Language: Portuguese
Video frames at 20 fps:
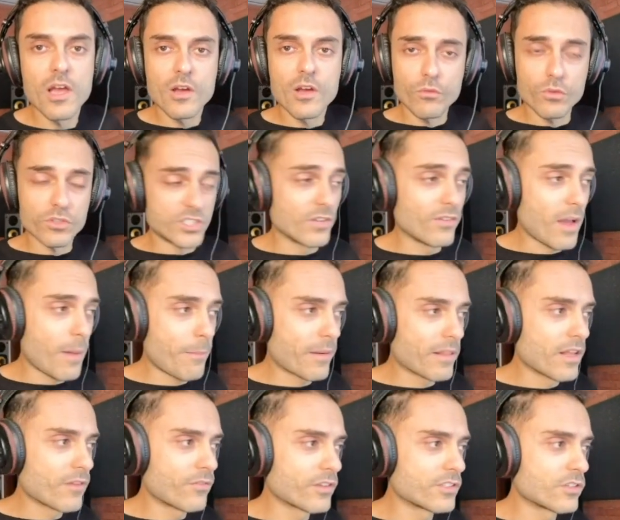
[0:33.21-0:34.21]
Você vai
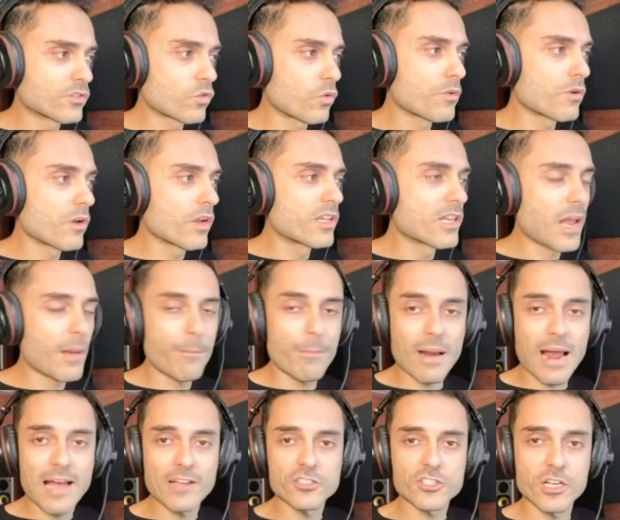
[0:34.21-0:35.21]
aprender a fazer isso comigo aqui na
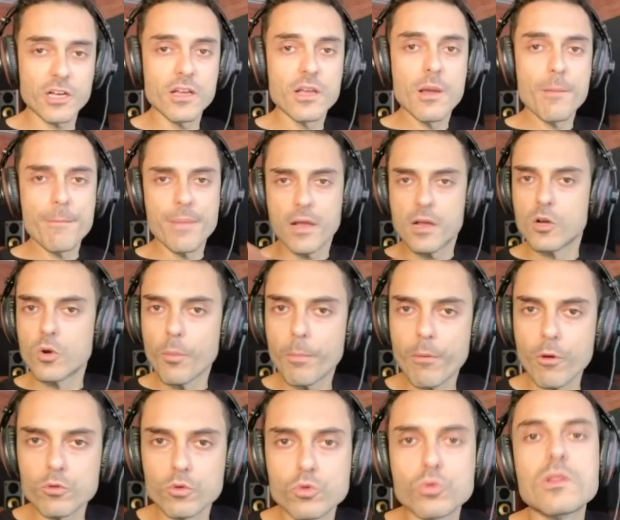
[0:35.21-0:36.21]
prática, pegando um
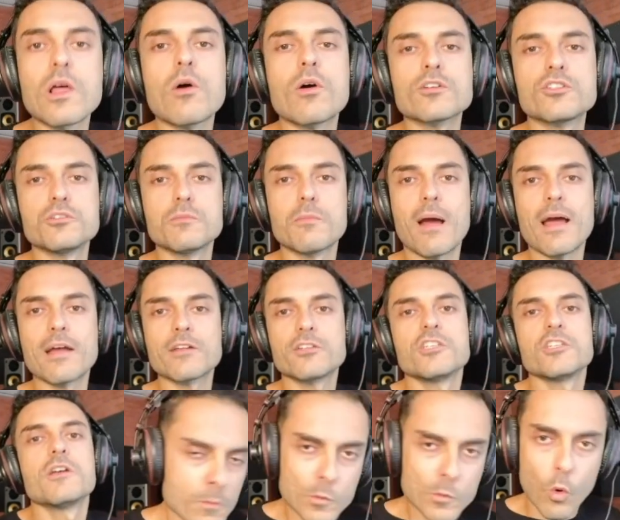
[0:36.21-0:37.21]
produto da Hotmart,
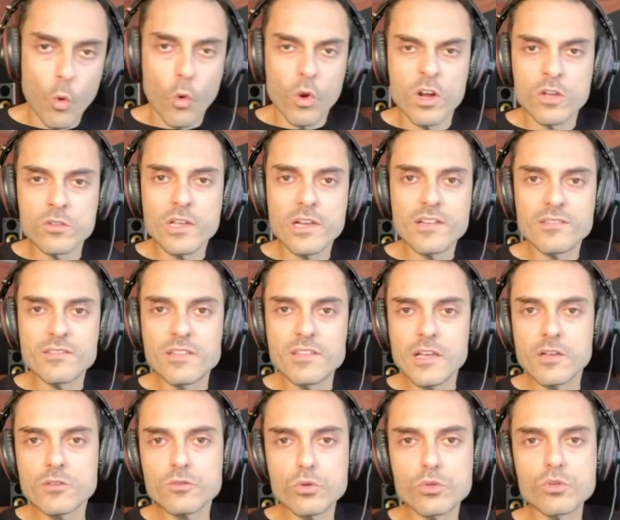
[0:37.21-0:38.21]
colocando ele
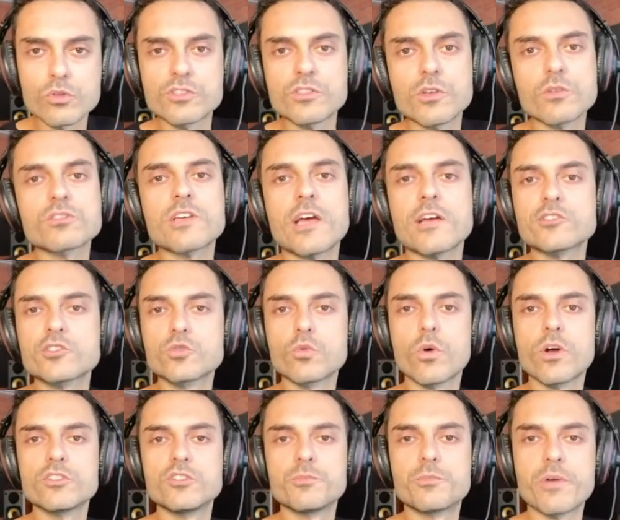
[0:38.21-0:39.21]
dentro do seu site do
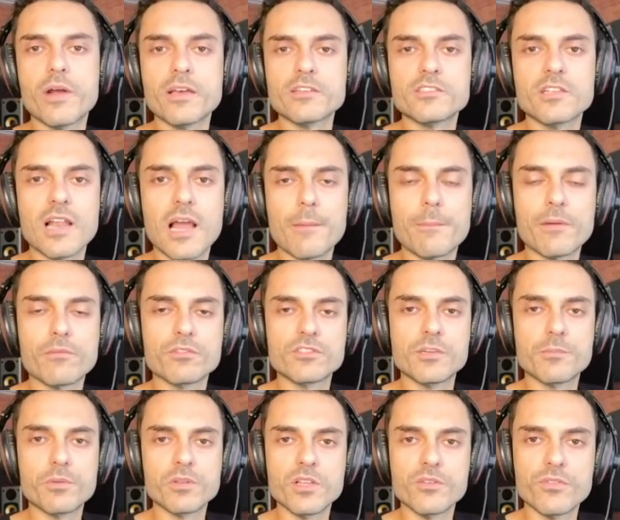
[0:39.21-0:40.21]
WordPress lá para você
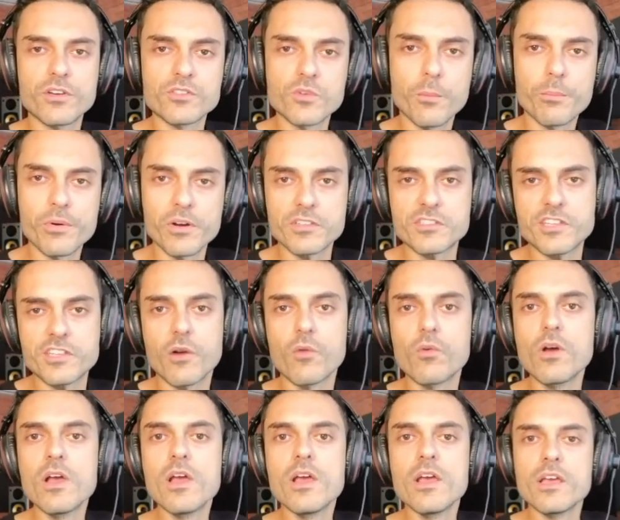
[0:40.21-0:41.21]
poder fazer um pre-sell
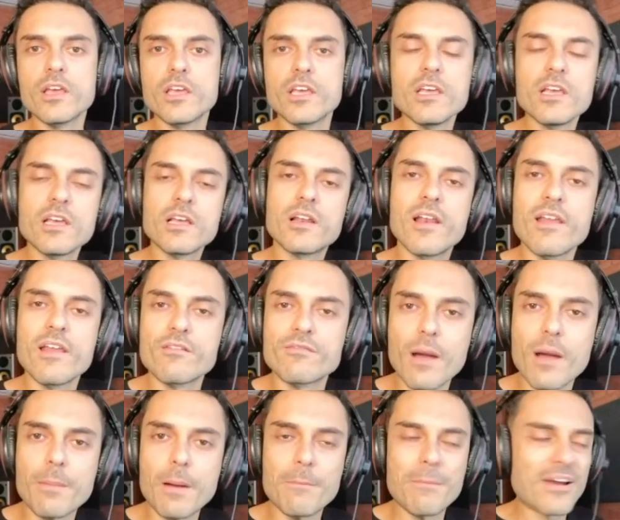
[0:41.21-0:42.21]
e
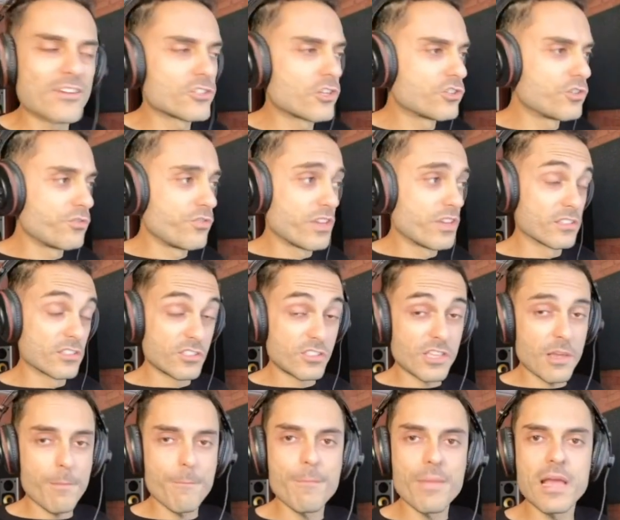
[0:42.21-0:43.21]
levar para a página de vendas. Isso
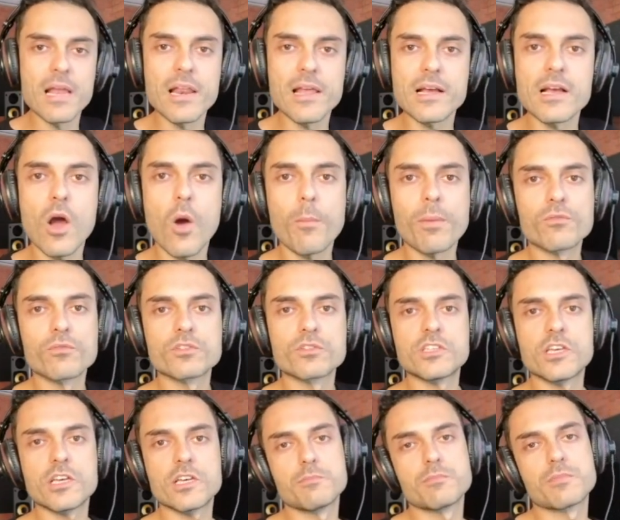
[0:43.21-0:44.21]
é bem legal para
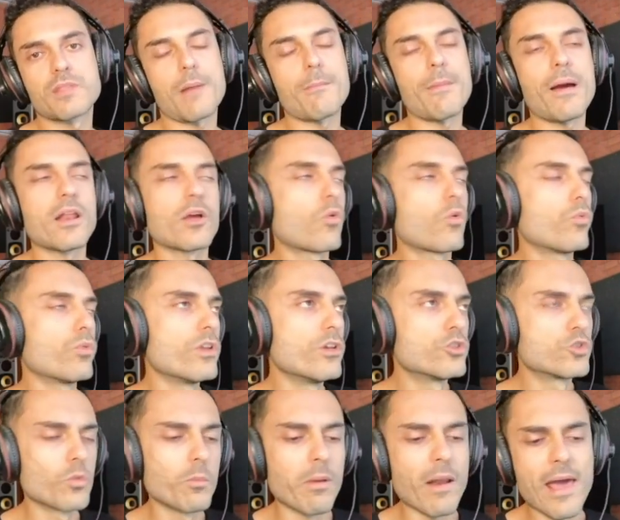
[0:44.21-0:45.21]
você que trabalha com
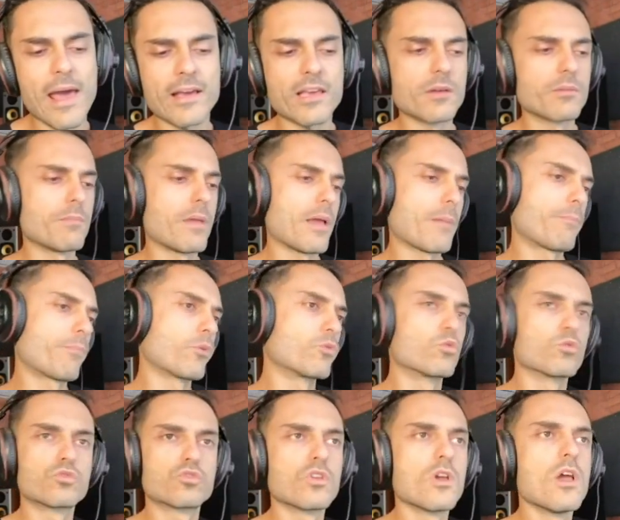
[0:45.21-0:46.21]
nicho black, é,
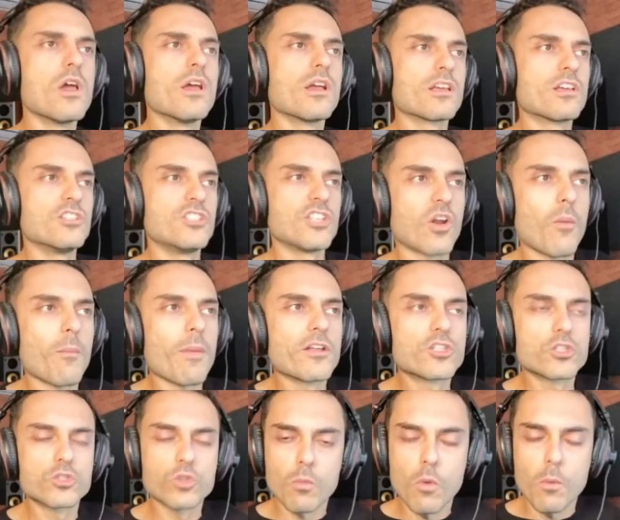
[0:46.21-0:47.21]
produtos que geralmente
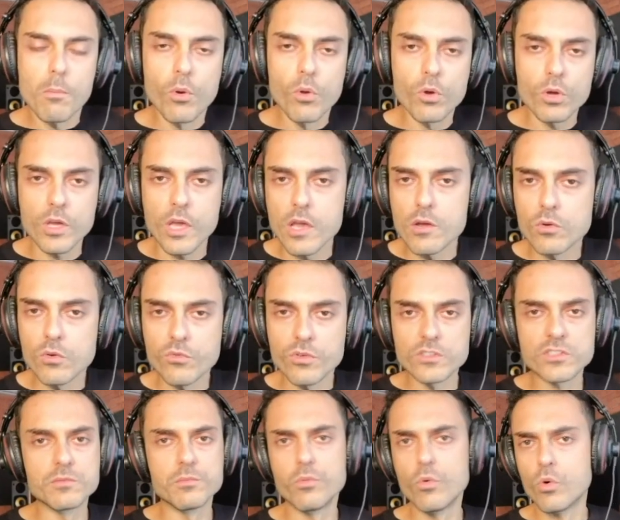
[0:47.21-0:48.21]
tomam bloqueio no
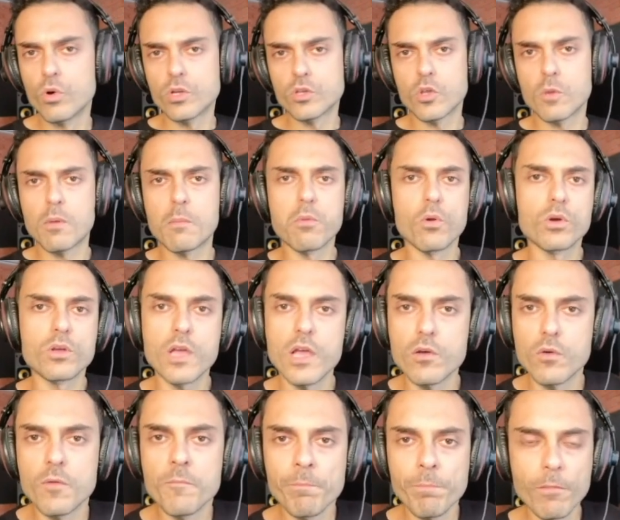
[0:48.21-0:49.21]
Facebook, toma
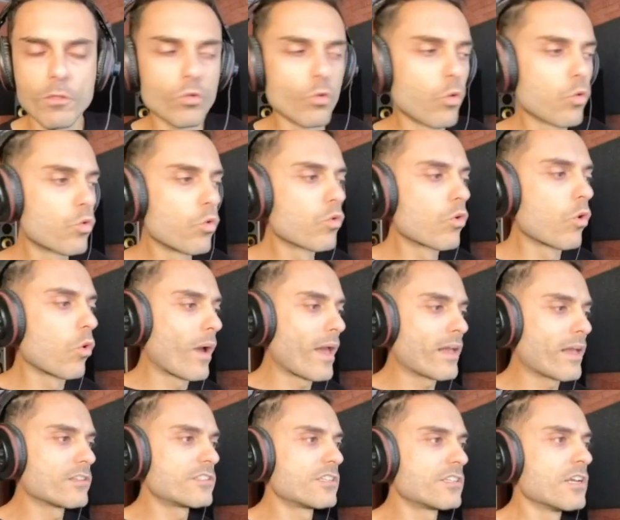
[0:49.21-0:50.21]
bloqueio no Google
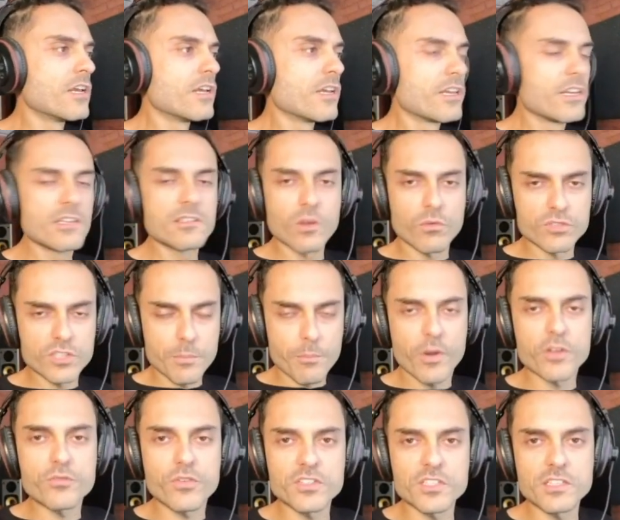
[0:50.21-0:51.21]
Ads, e então você
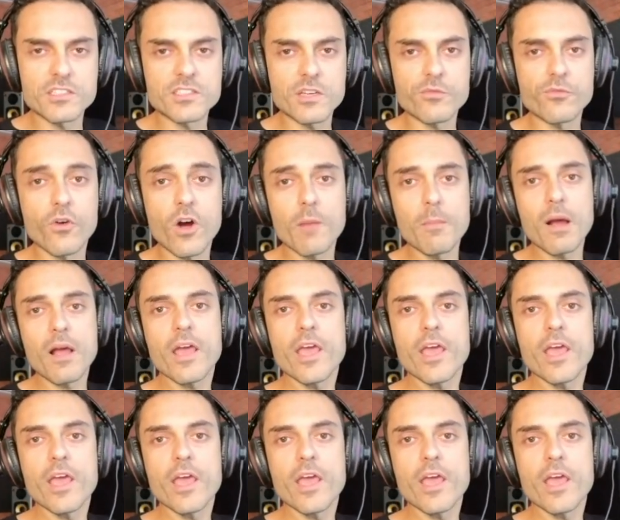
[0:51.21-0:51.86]
pode fazer dessa forma.